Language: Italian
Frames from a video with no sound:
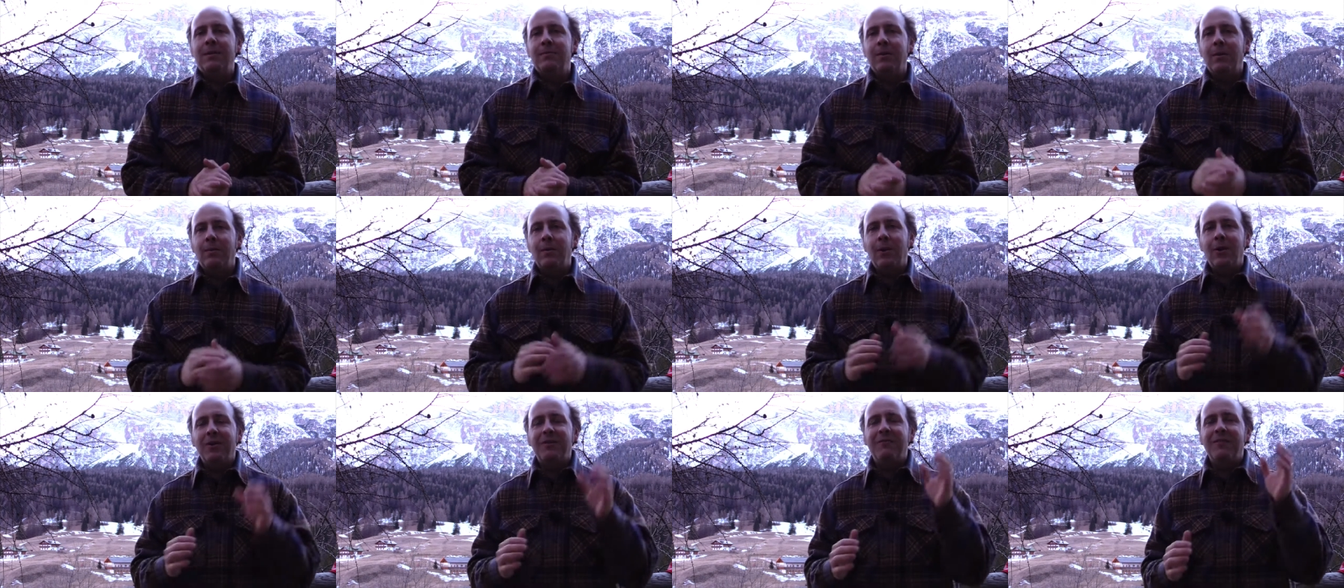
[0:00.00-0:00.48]
il mio
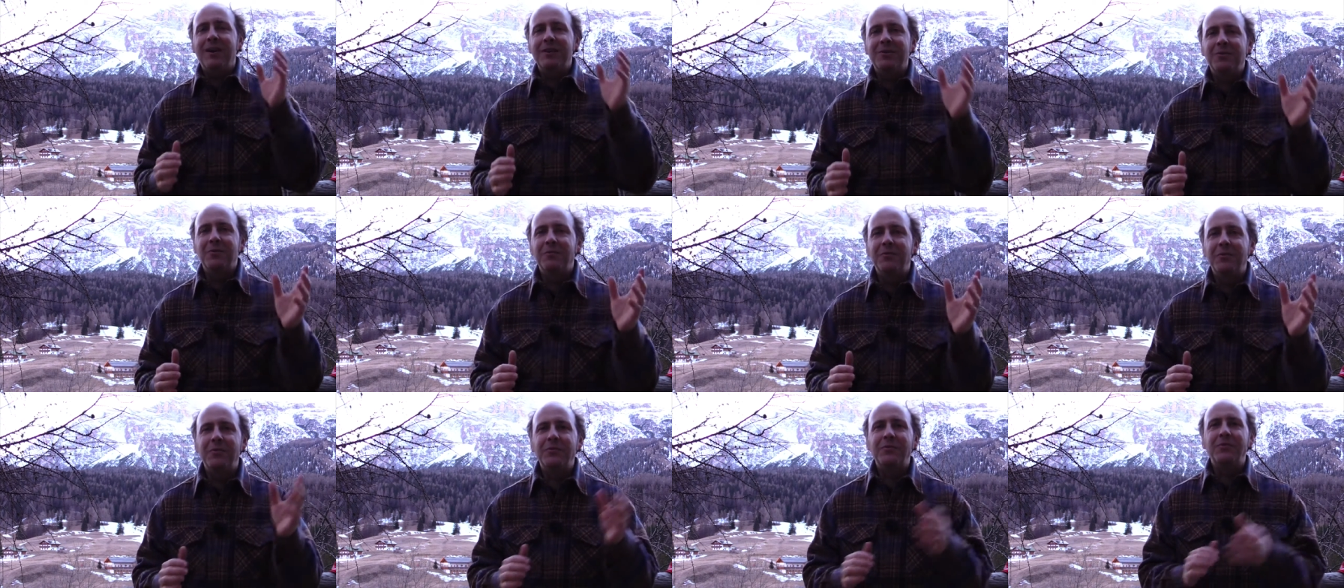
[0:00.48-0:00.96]
blog vai
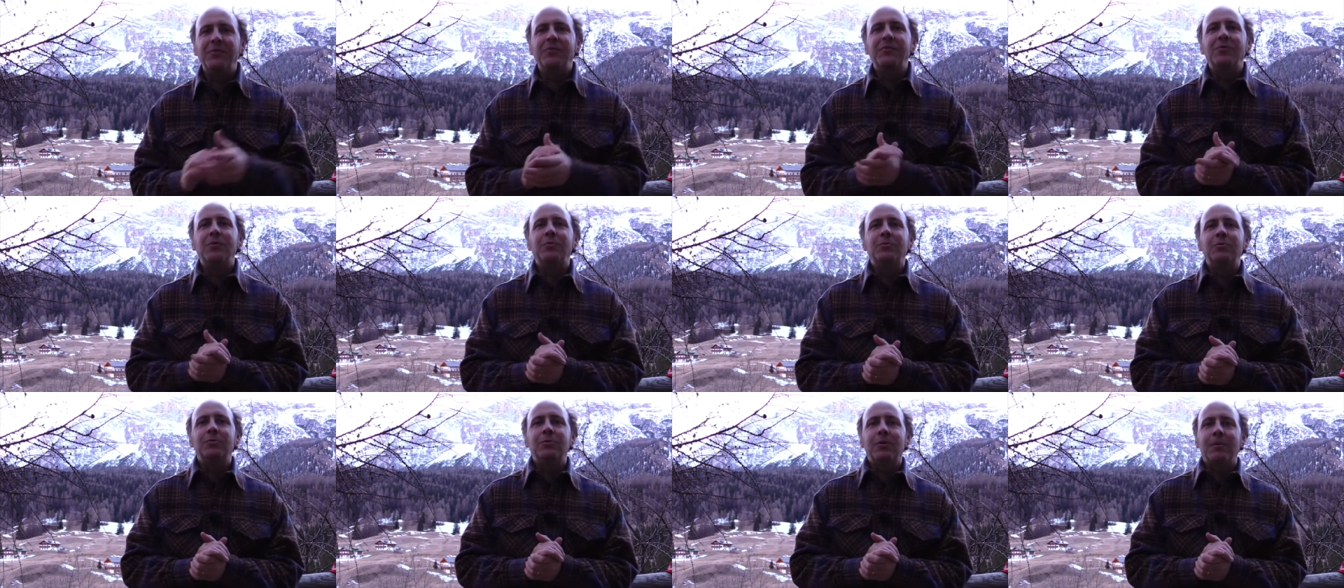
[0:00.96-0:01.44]
su
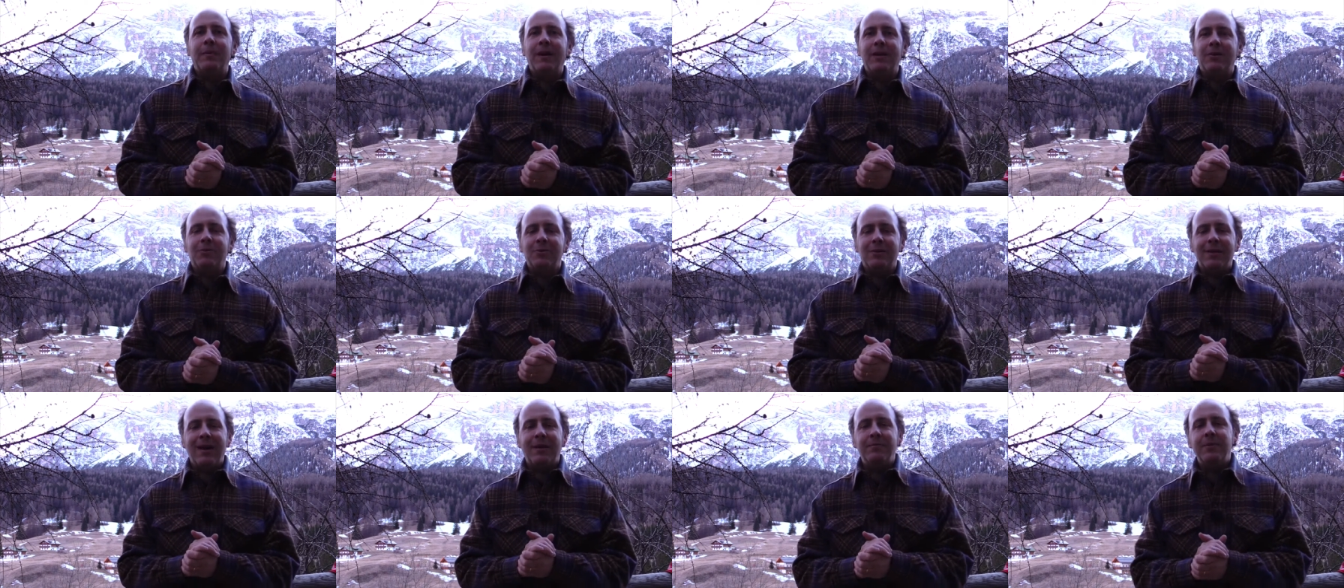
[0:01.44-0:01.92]

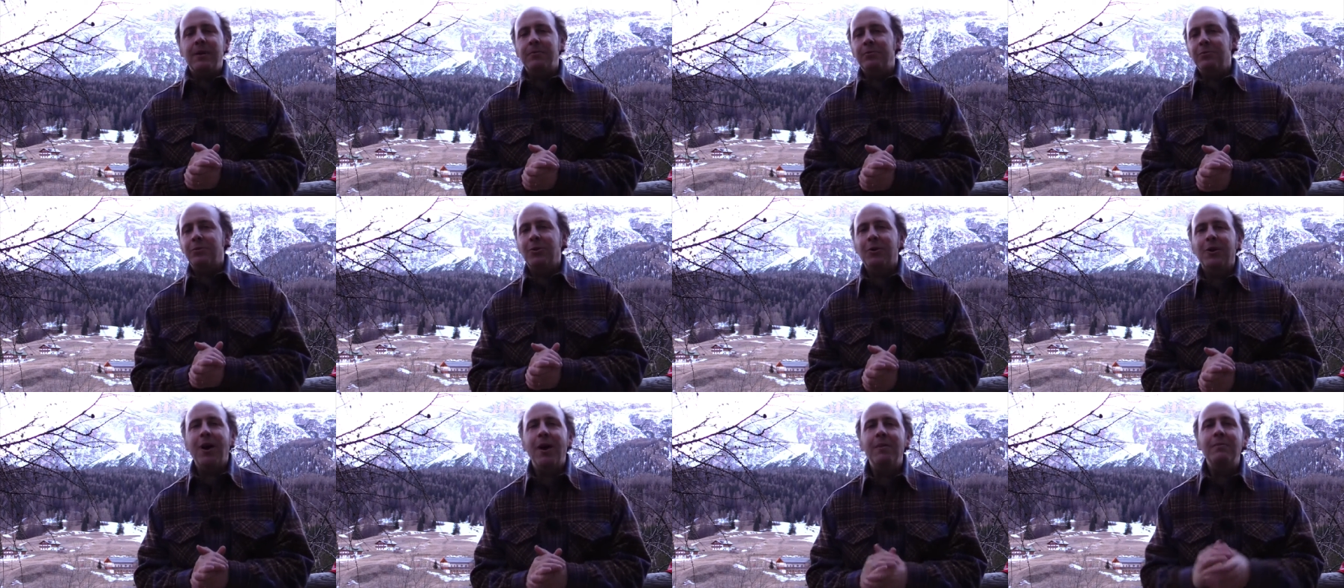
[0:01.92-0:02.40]

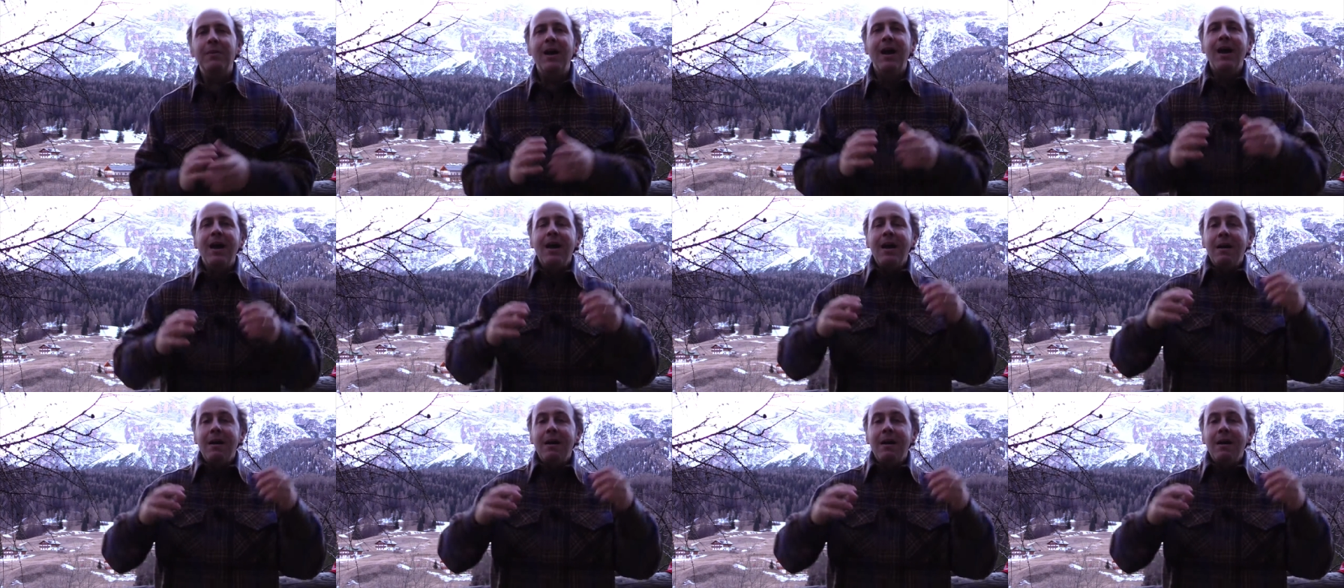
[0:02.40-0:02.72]
www.marcoscabbia.com,